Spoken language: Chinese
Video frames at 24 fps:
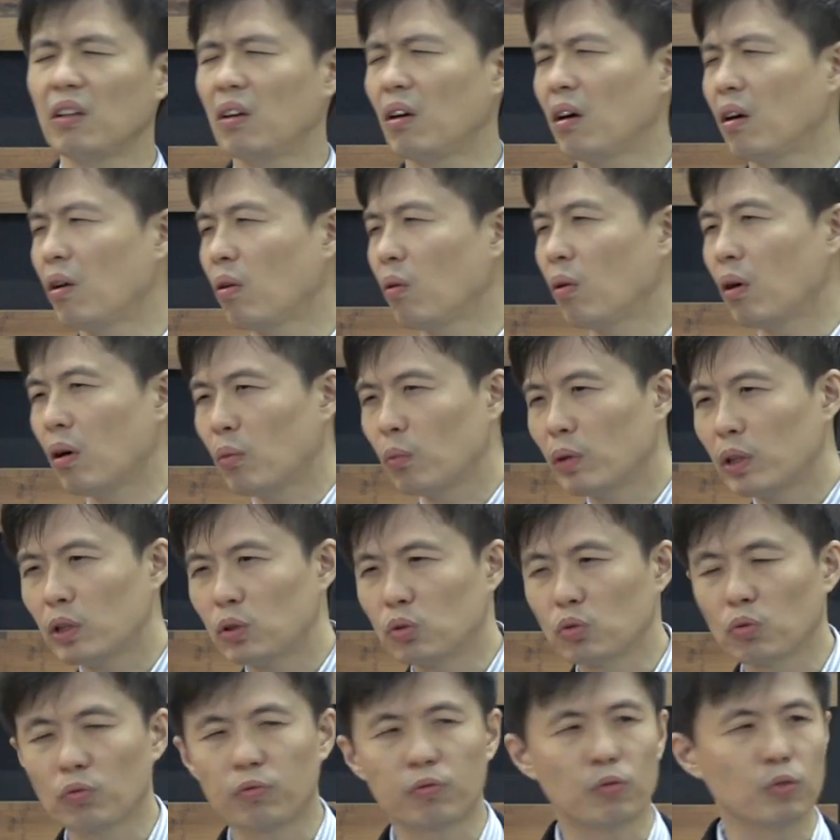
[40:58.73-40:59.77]
哇为
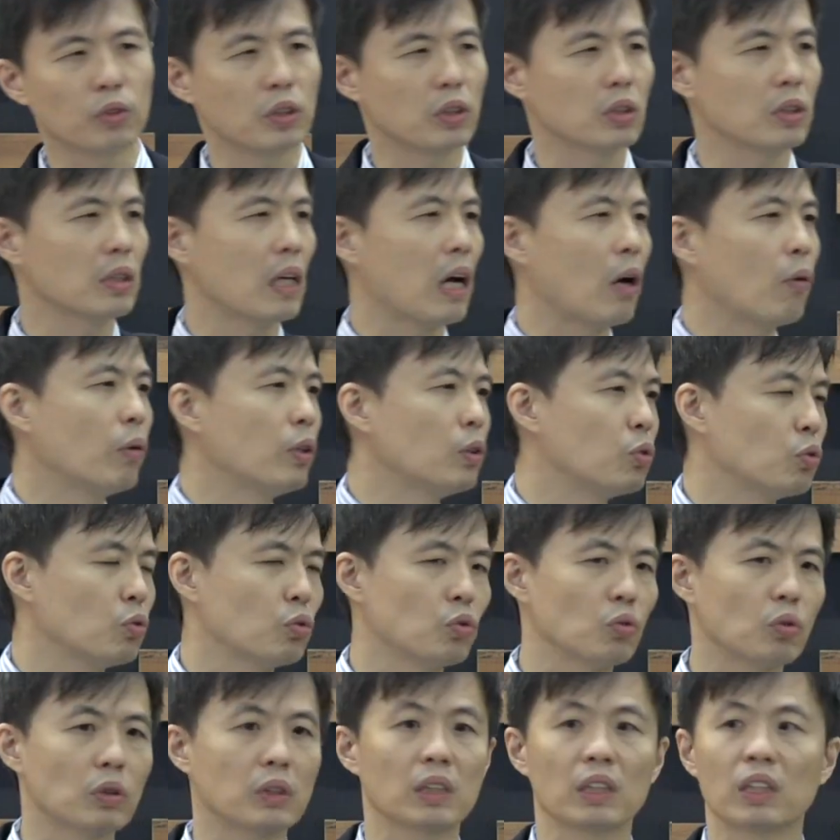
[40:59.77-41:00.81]
主服侍啊，为主
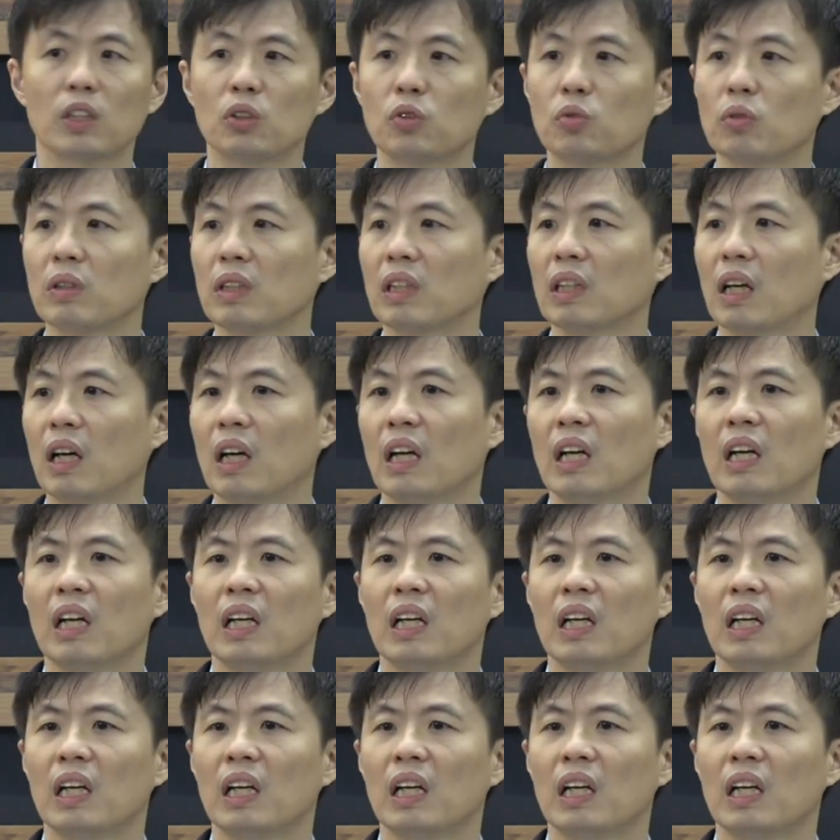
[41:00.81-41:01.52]
做这个做那个。